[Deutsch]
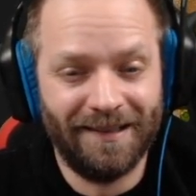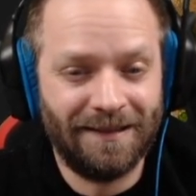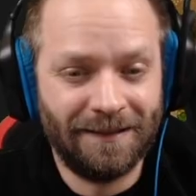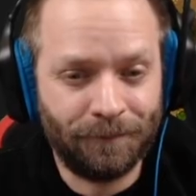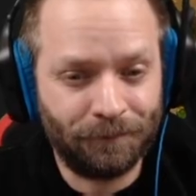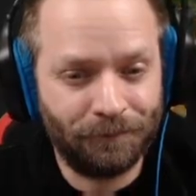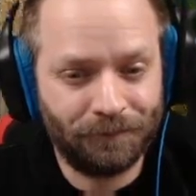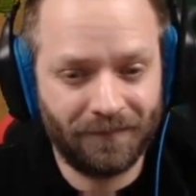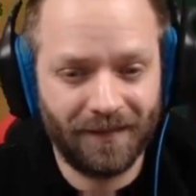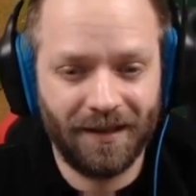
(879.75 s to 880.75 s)
ja.
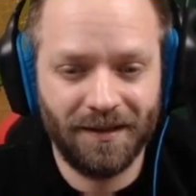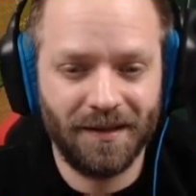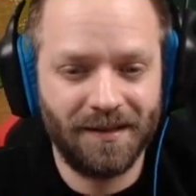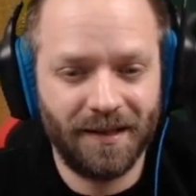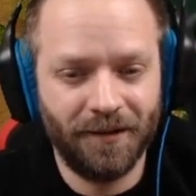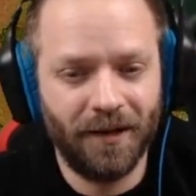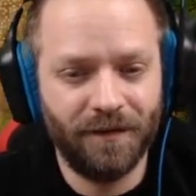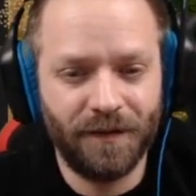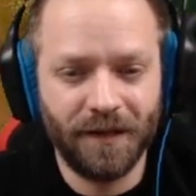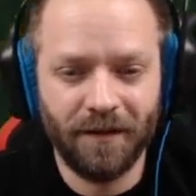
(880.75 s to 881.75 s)
Also das kann noch
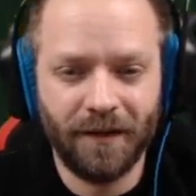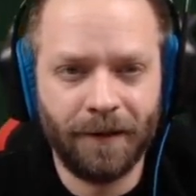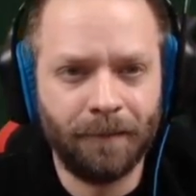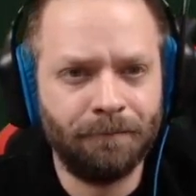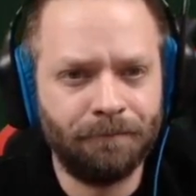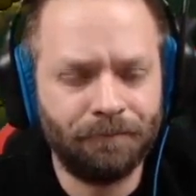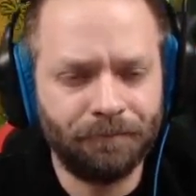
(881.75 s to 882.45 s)
heftiger werden.